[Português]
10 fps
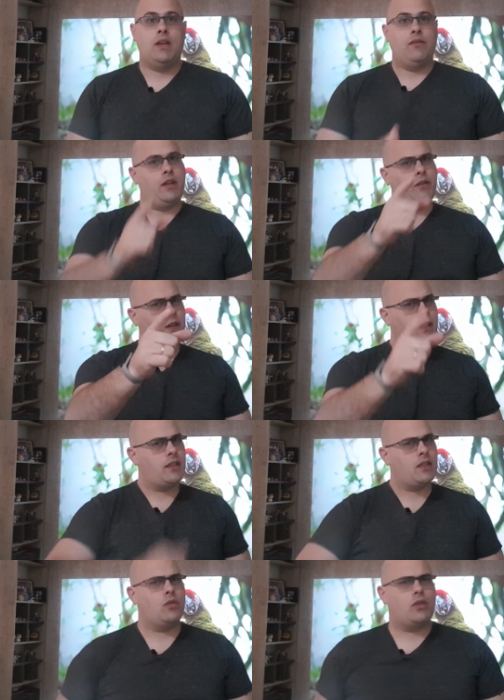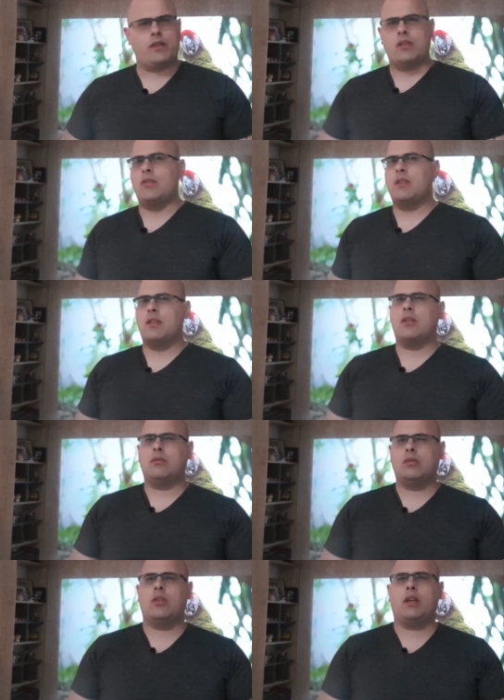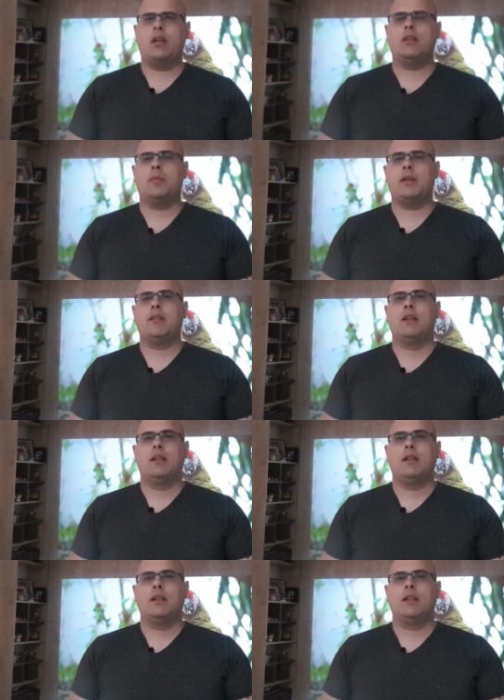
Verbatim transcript: verifique se as notificações estão tudo ok também,